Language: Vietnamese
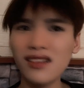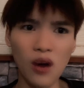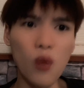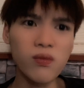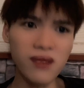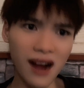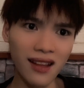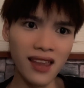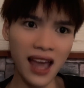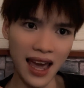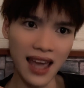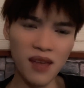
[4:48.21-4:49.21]
cũng có
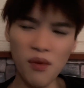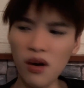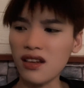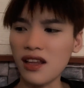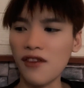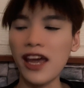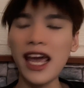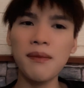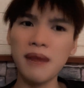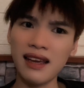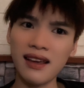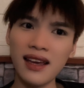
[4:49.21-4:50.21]
thể nha mọi người tại vì em
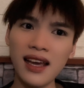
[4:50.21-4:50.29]
này